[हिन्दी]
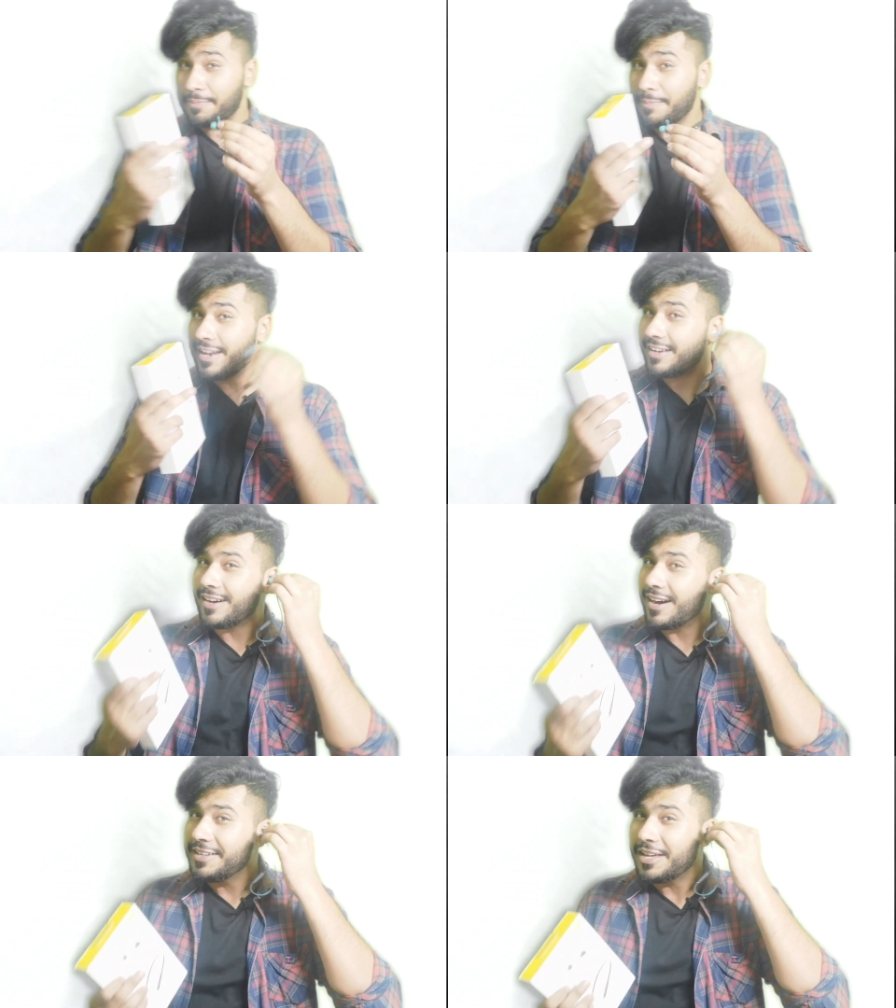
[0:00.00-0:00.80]
मेरे
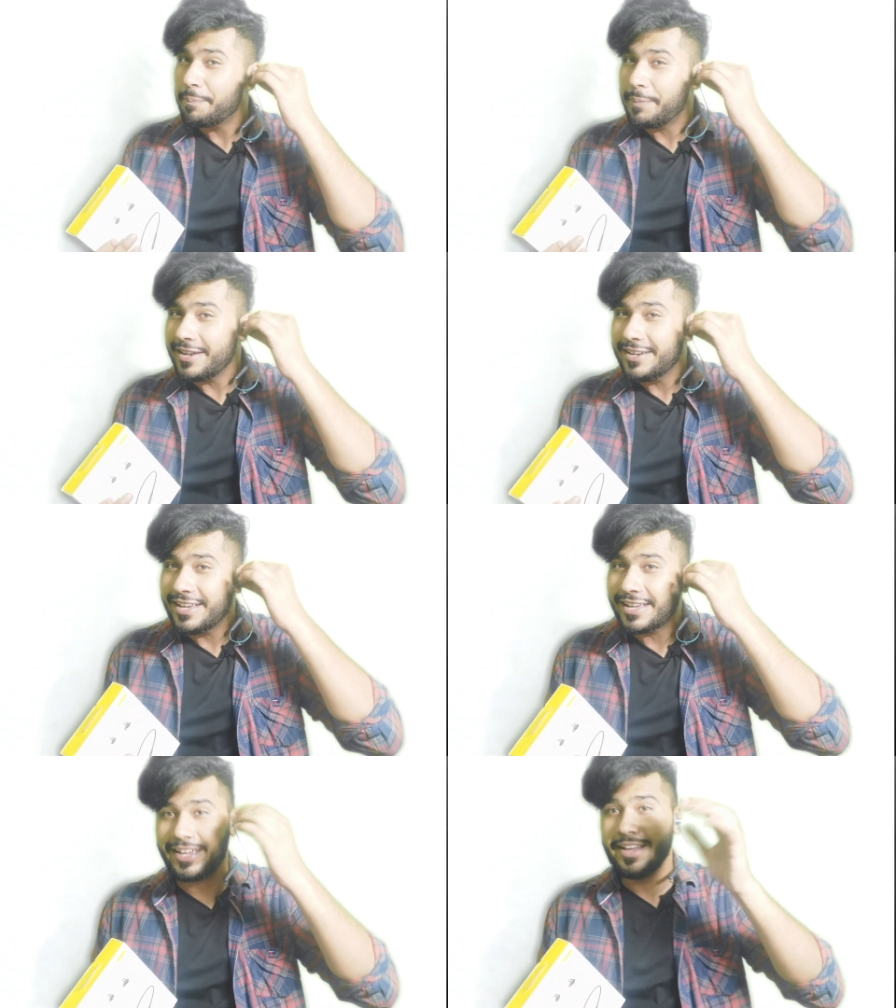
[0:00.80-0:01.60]
कान यार पेन
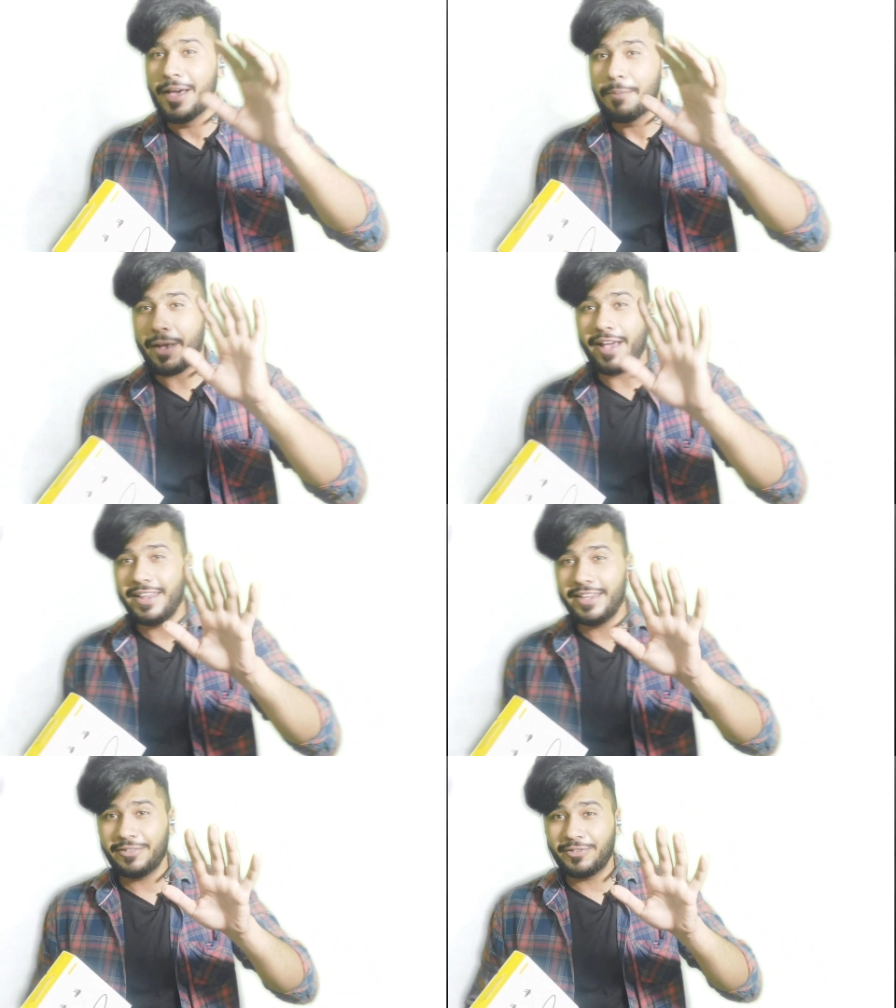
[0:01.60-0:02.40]
नहीं करे
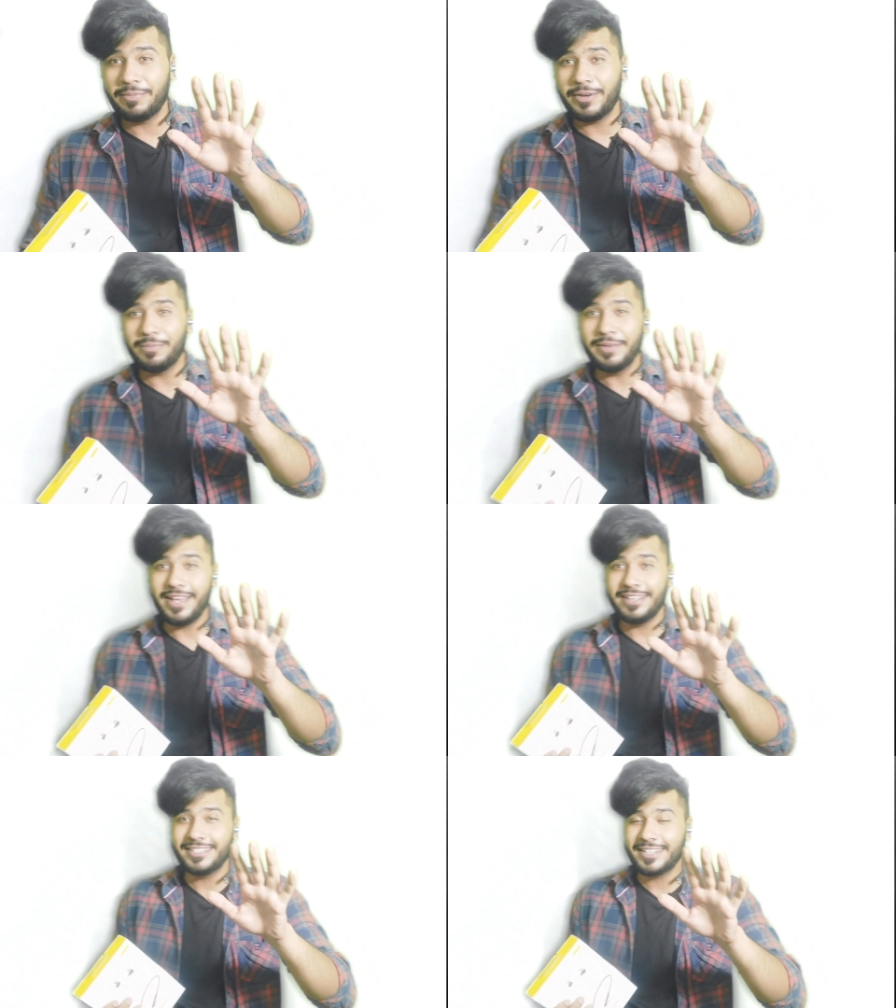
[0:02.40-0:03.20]
पहले ईयरफोन मेरे को मिली
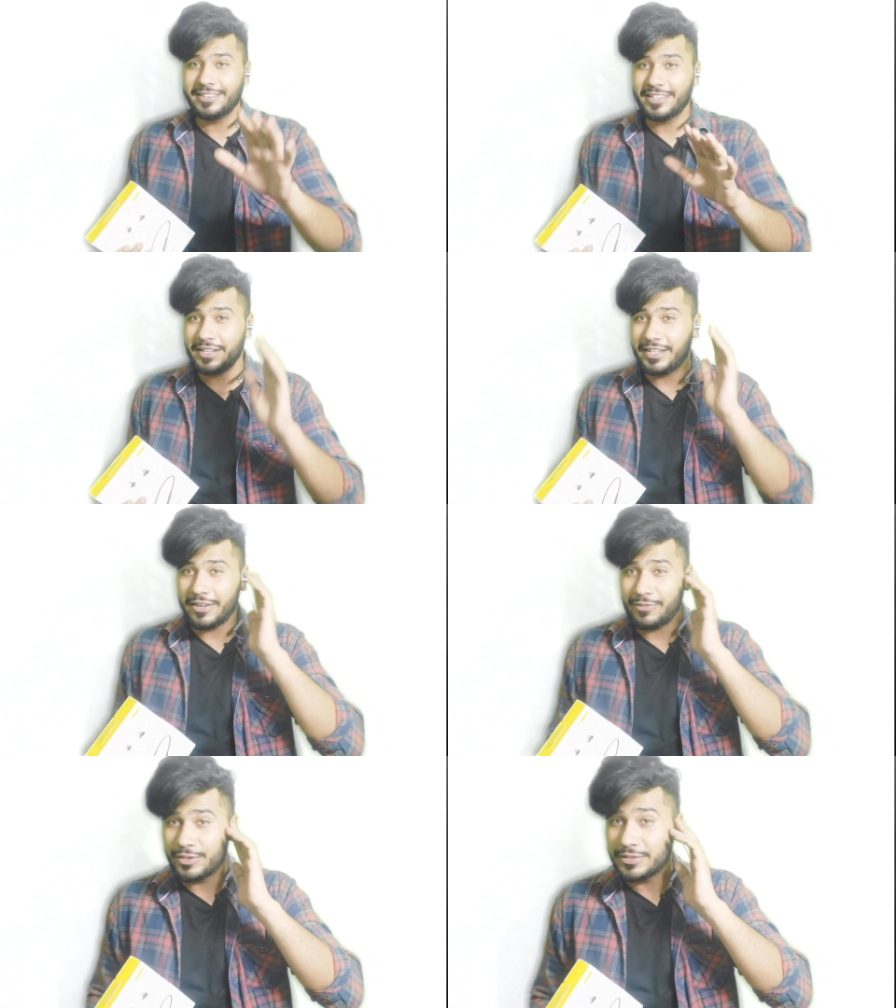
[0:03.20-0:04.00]
है जिसके अंदर
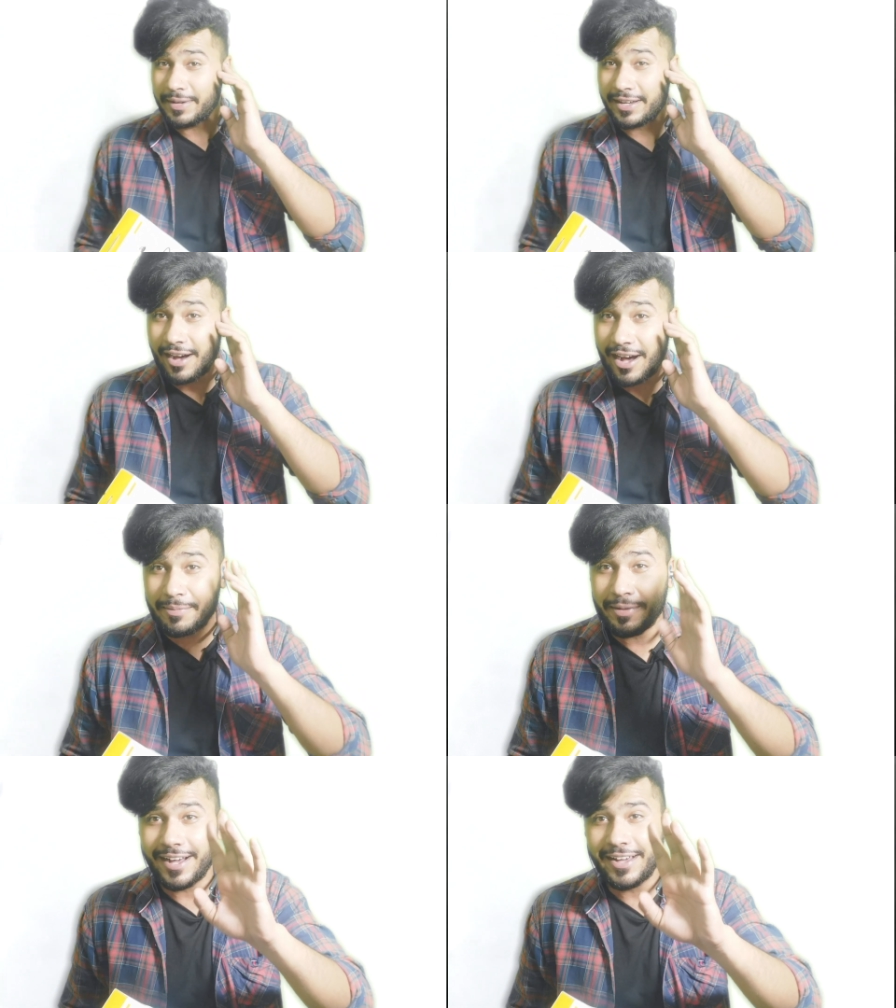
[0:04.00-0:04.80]
ईयरफोन्स मैं
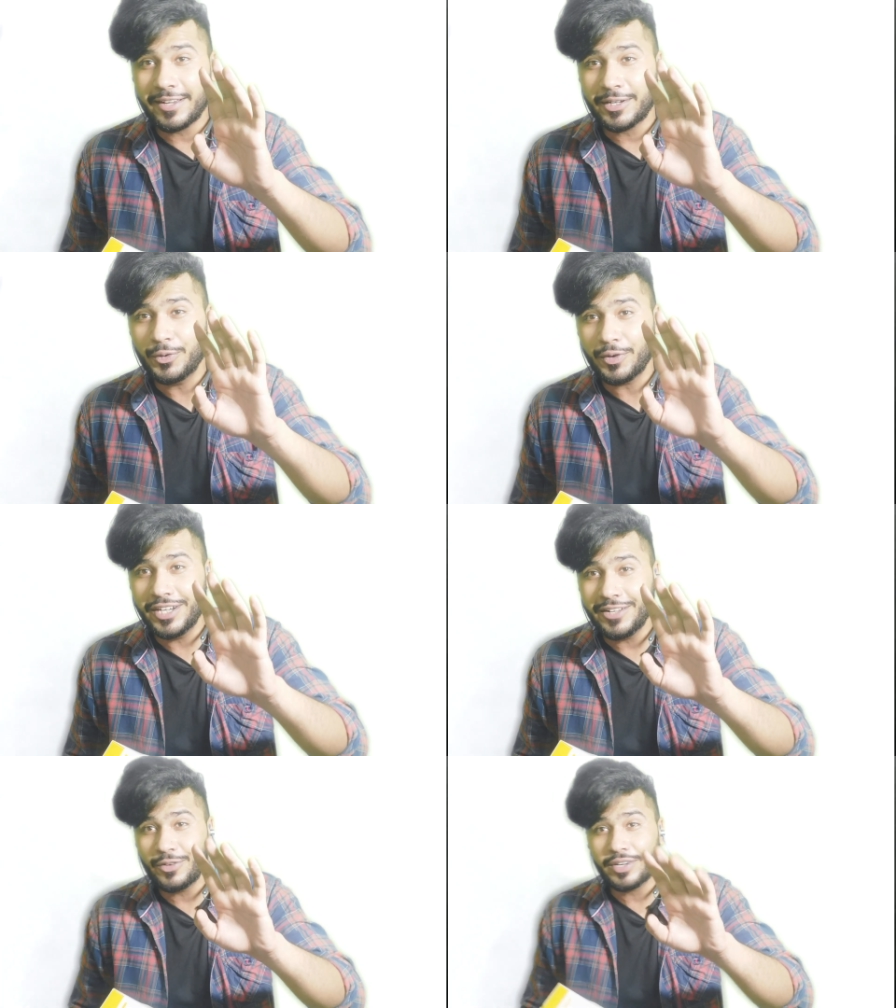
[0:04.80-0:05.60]
कान में लगाए रखा हूँ
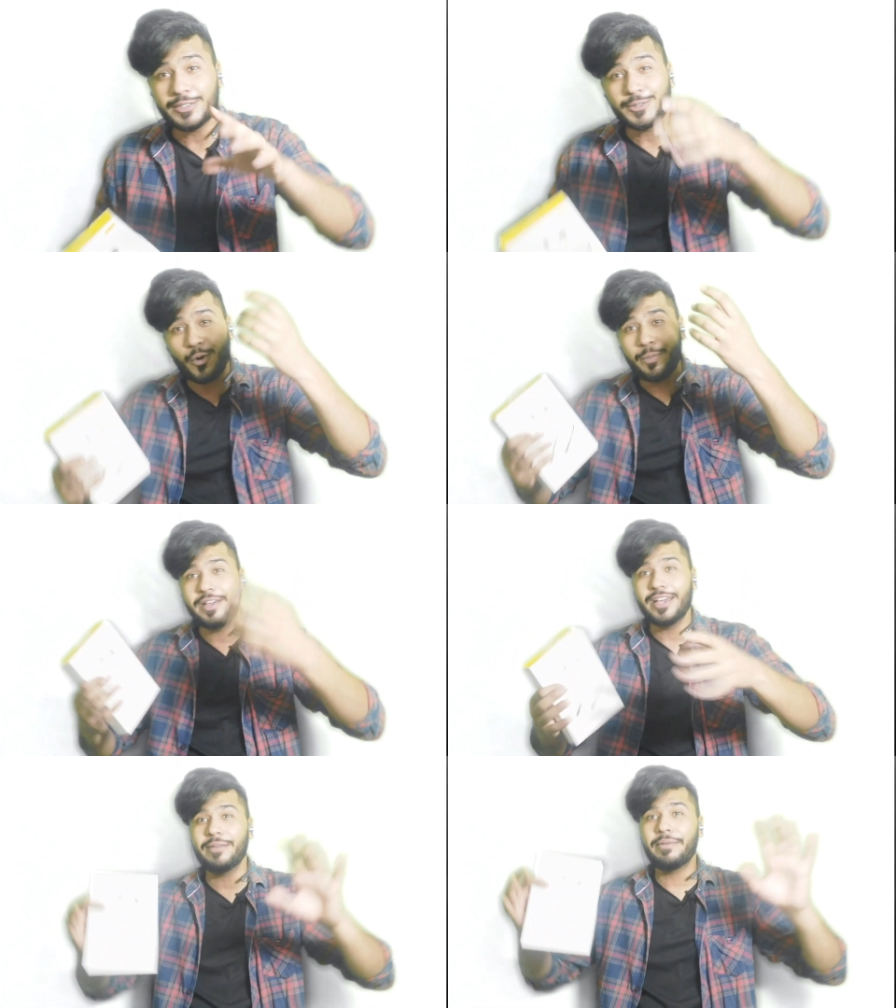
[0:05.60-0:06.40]
ट्वेंटी फोर आवर्स सो
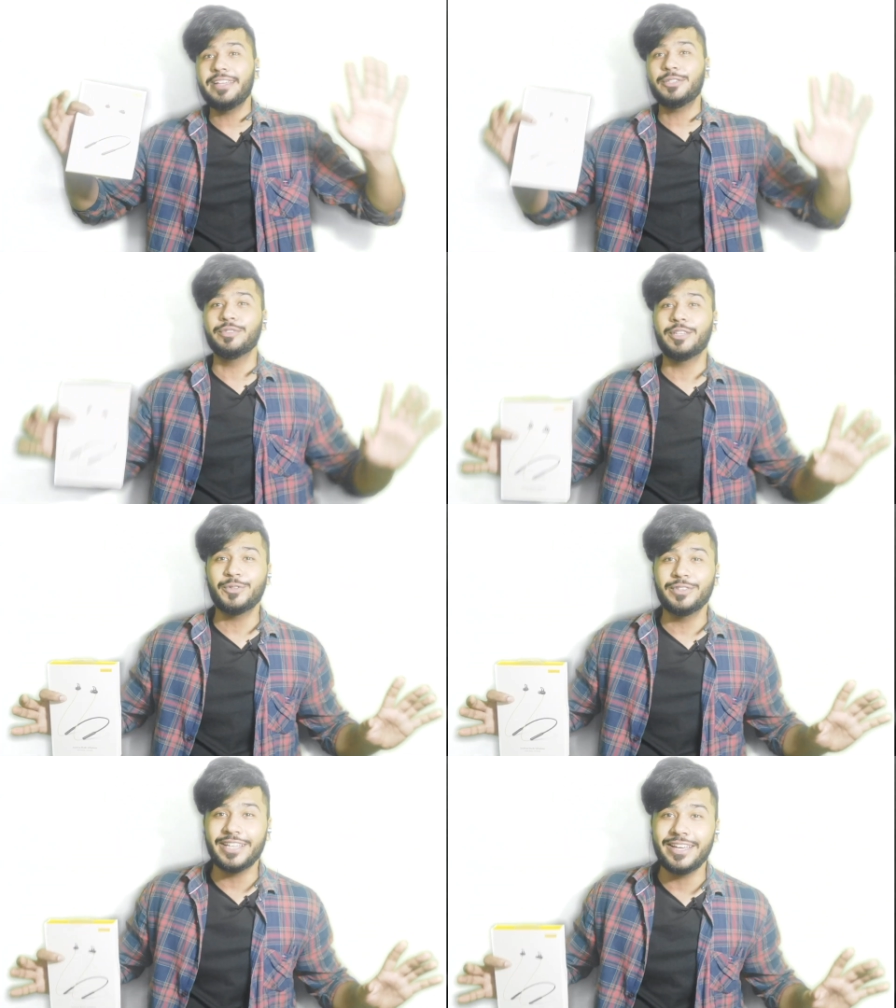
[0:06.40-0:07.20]
भी गया भाई सुनते
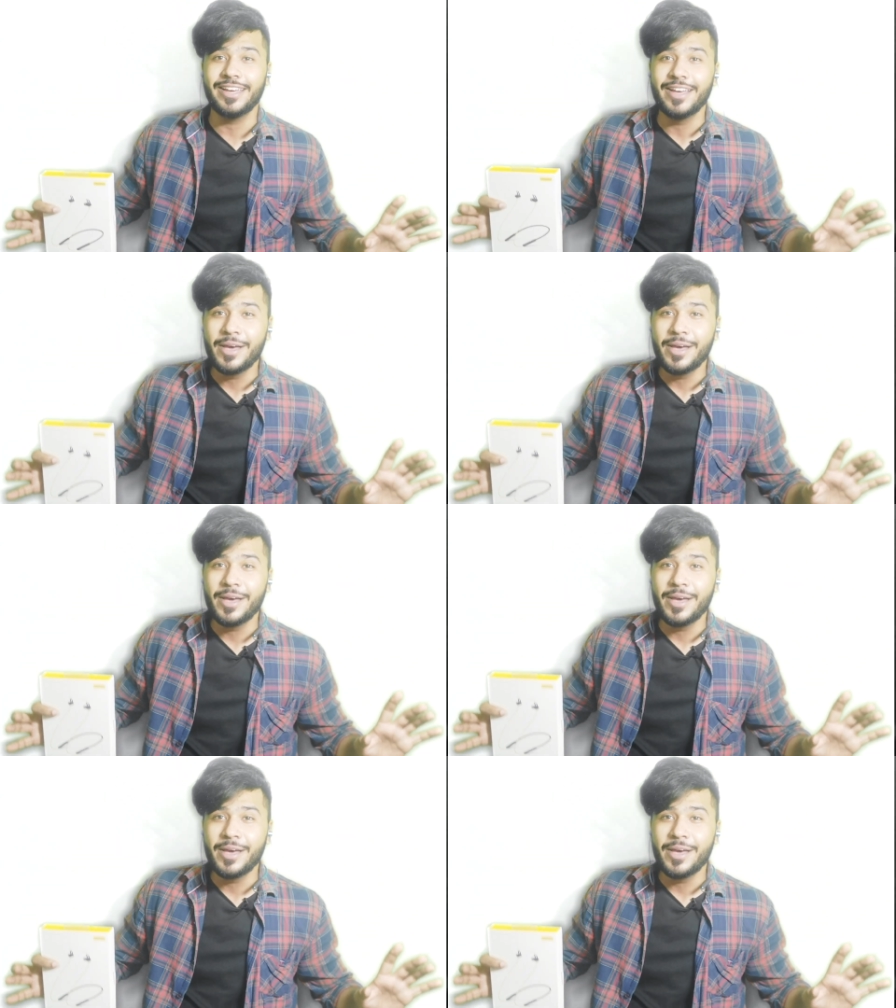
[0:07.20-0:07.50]
सुनते